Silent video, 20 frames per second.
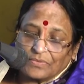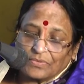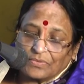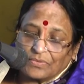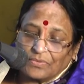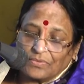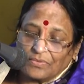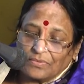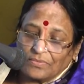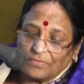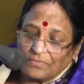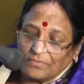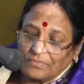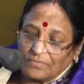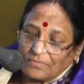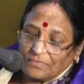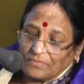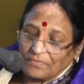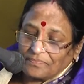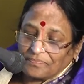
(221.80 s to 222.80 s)
तो
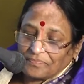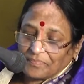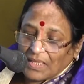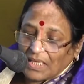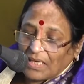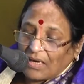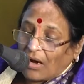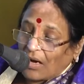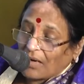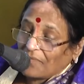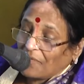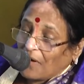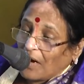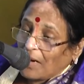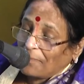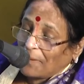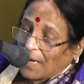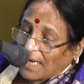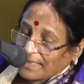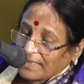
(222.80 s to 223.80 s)
और वहाँ
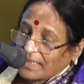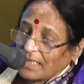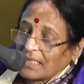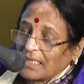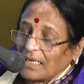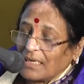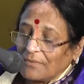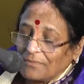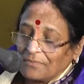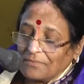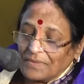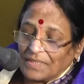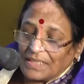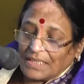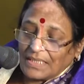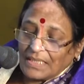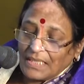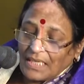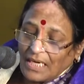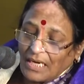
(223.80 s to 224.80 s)
पांड्रा ग्राम
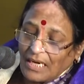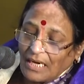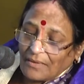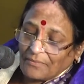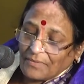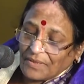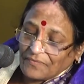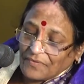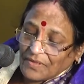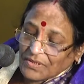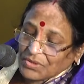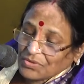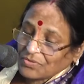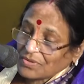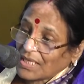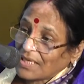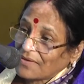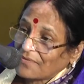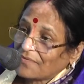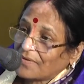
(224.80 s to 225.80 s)
में हमें
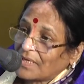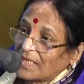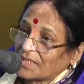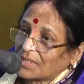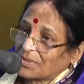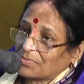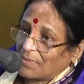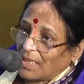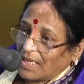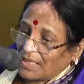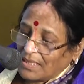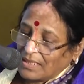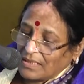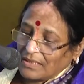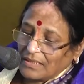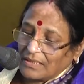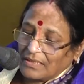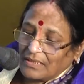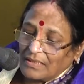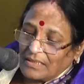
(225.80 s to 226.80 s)
वसुदेव का
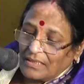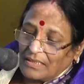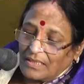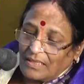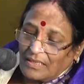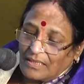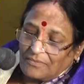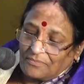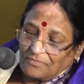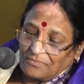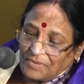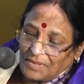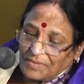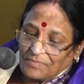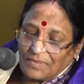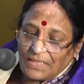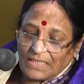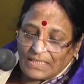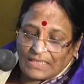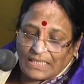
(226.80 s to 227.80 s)
स्मारक भी
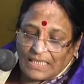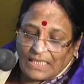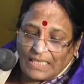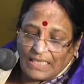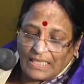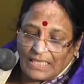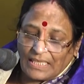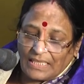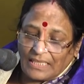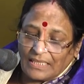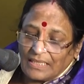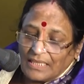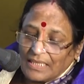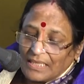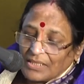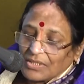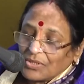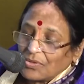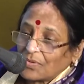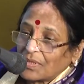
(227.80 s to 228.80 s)
मिलता है
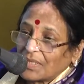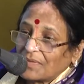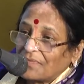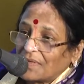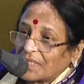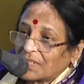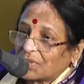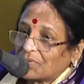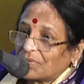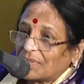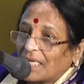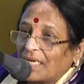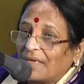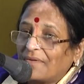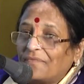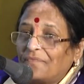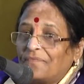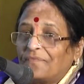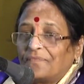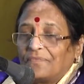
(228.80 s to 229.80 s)
क्योंकि
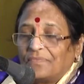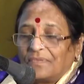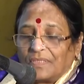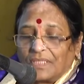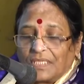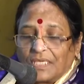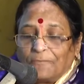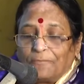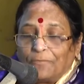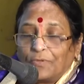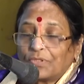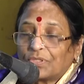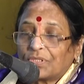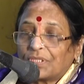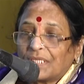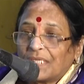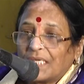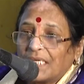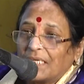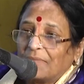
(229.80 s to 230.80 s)
वसुदेव के
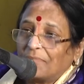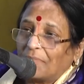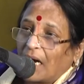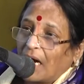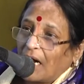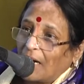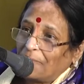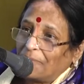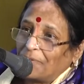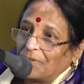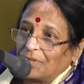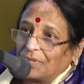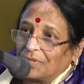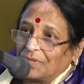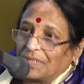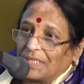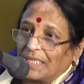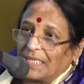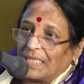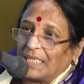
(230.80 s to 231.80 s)
पुत्र ही महापुंड
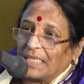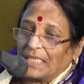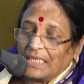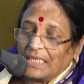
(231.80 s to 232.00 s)
थे